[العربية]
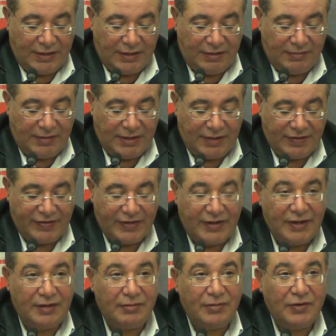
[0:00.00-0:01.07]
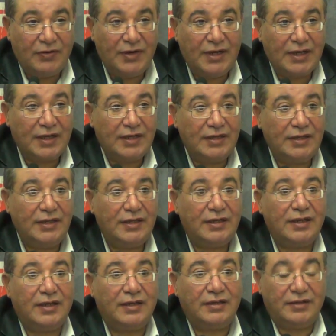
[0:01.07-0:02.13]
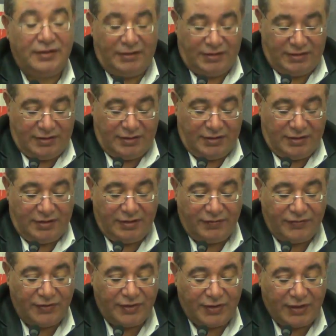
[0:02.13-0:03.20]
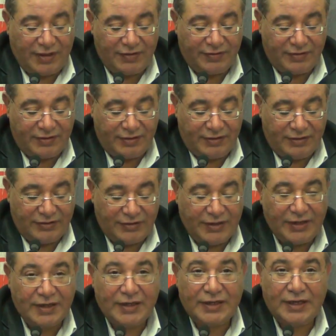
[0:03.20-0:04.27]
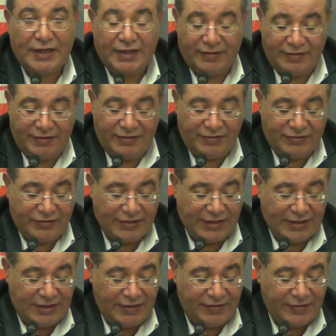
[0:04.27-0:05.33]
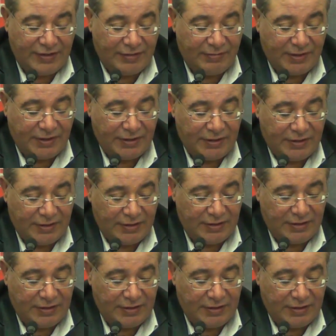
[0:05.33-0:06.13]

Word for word: كما نسأل المولى القدير أن يفك أسر شيخنا العزيز الشيخ علي سلمان